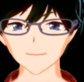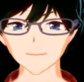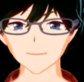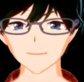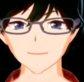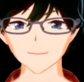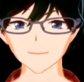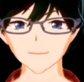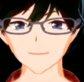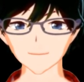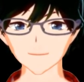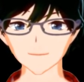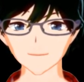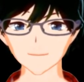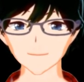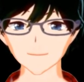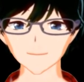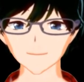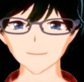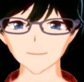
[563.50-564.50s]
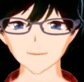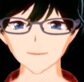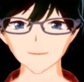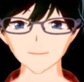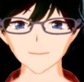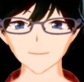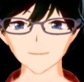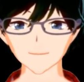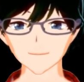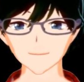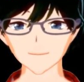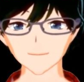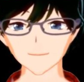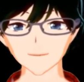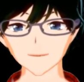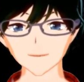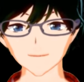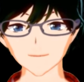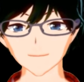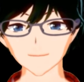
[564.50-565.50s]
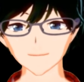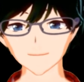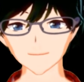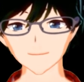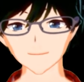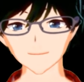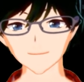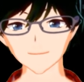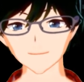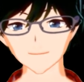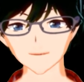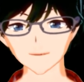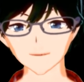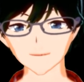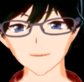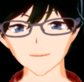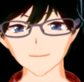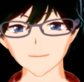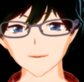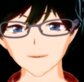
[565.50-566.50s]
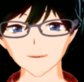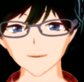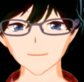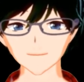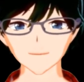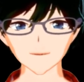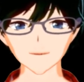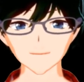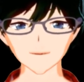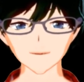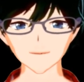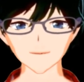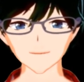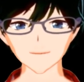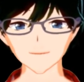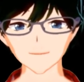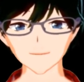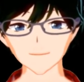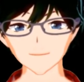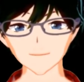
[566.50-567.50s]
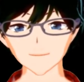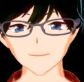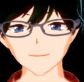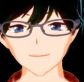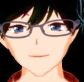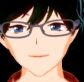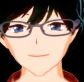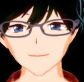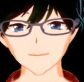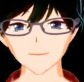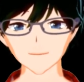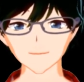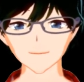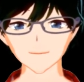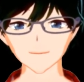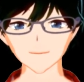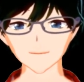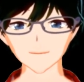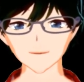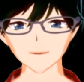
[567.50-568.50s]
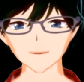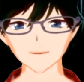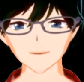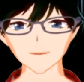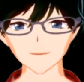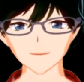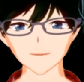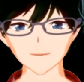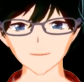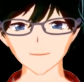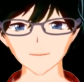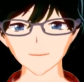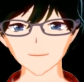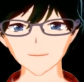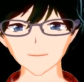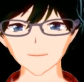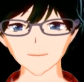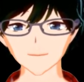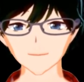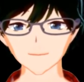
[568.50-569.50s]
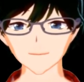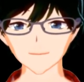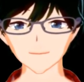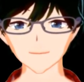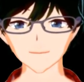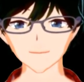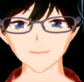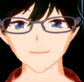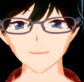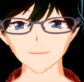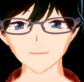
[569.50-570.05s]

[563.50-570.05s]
ん、せっかく狂乱に入れるんで、えー、必中にもなりますし、強いんですけど、ちょっと、